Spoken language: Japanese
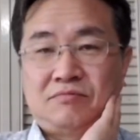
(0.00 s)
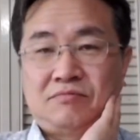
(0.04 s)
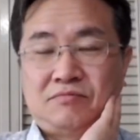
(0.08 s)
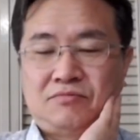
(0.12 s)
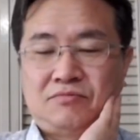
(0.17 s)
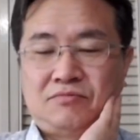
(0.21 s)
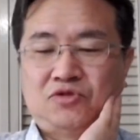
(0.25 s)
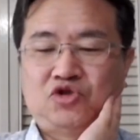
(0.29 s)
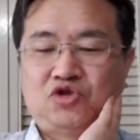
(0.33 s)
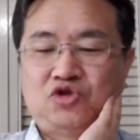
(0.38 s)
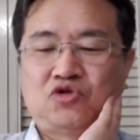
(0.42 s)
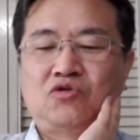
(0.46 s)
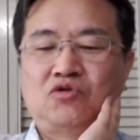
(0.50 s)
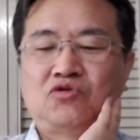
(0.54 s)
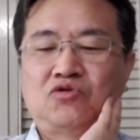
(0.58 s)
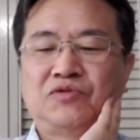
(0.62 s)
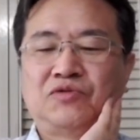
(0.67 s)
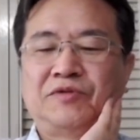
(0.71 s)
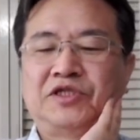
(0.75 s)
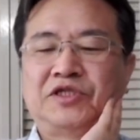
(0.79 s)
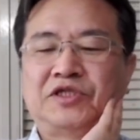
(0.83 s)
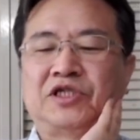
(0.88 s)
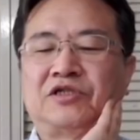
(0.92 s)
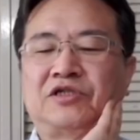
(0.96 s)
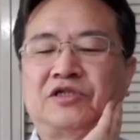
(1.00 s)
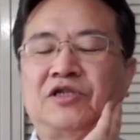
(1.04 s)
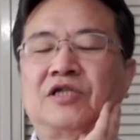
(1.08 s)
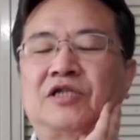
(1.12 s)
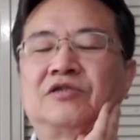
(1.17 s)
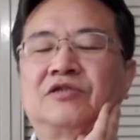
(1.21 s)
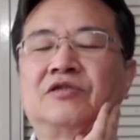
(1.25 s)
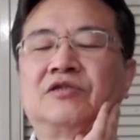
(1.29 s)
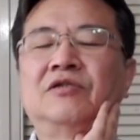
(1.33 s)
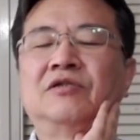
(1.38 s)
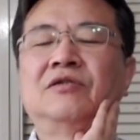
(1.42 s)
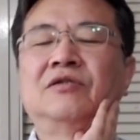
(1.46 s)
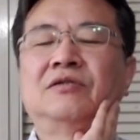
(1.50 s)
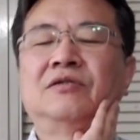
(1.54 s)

受講しましたってやつう